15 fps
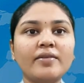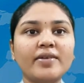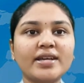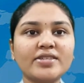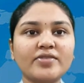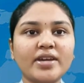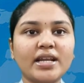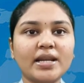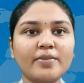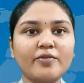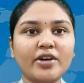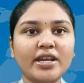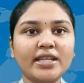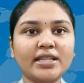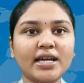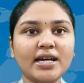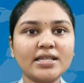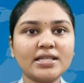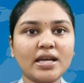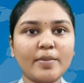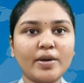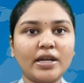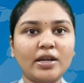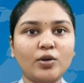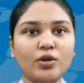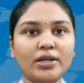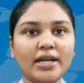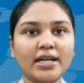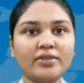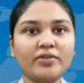వాస్వి క్లబ్ వనిత
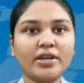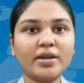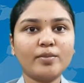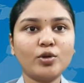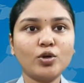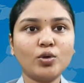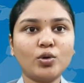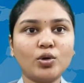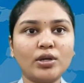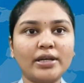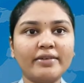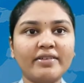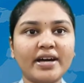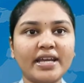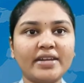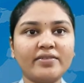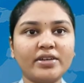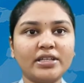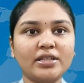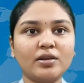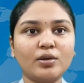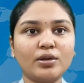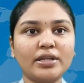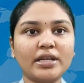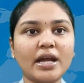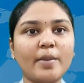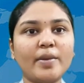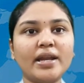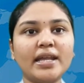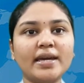సామర్లకోట ఆధ్వర్యంలో గోలివారి వీధిలోని
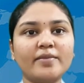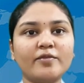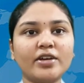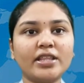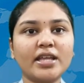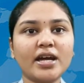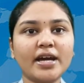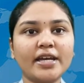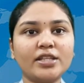రామాలయం వద్ద